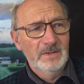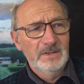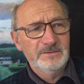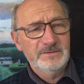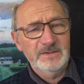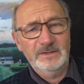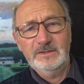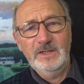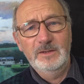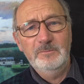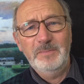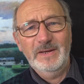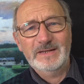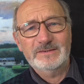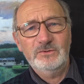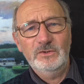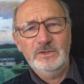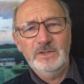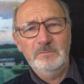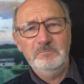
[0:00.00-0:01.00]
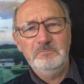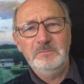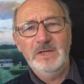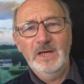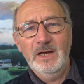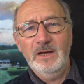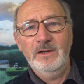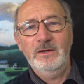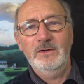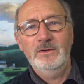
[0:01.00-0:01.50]
certaines personnes aiment
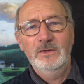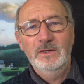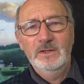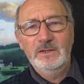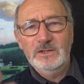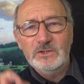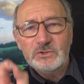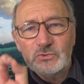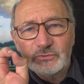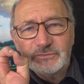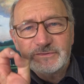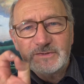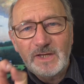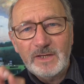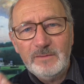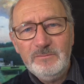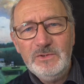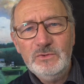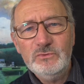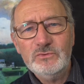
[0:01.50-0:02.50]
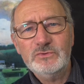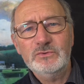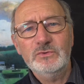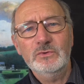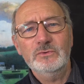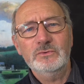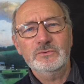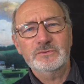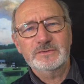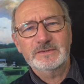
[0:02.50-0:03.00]
bien les choses très
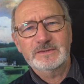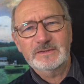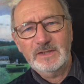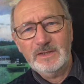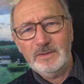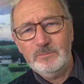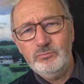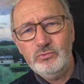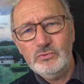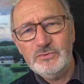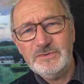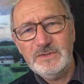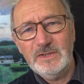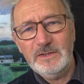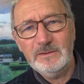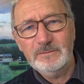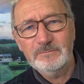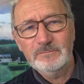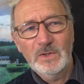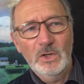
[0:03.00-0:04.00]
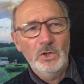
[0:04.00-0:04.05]
minutieuses, très poussées.